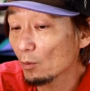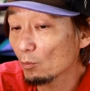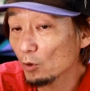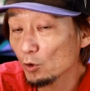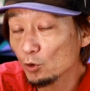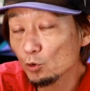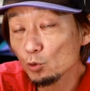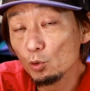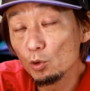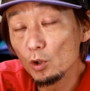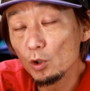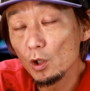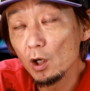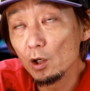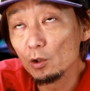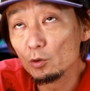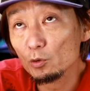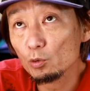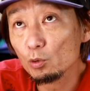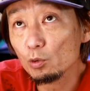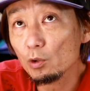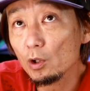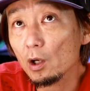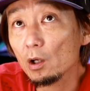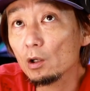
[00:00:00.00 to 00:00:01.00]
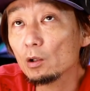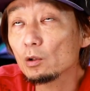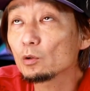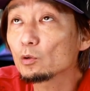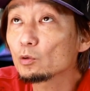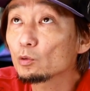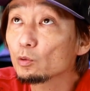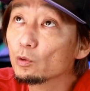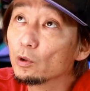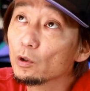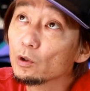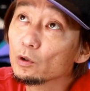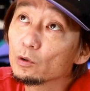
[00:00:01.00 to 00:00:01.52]
まあ、空空空
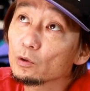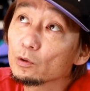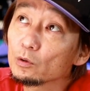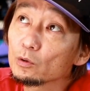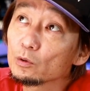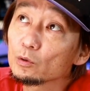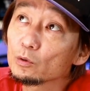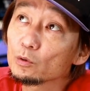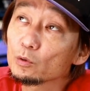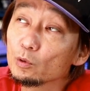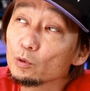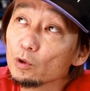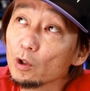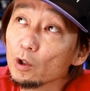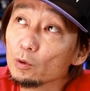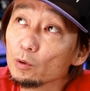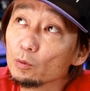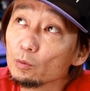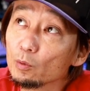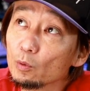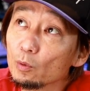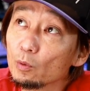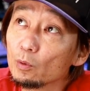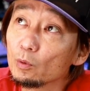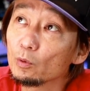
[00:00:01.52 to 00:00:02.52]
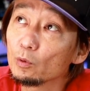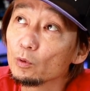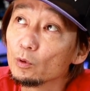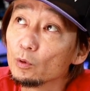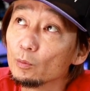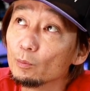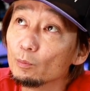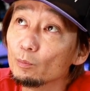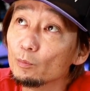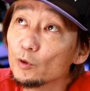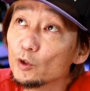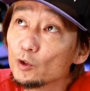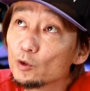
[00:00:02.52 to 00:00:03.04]
空と
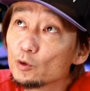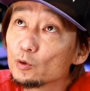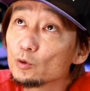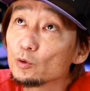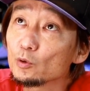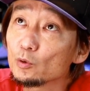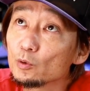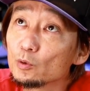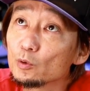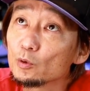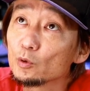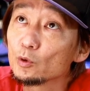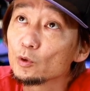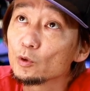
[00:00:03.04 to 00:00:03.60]
水、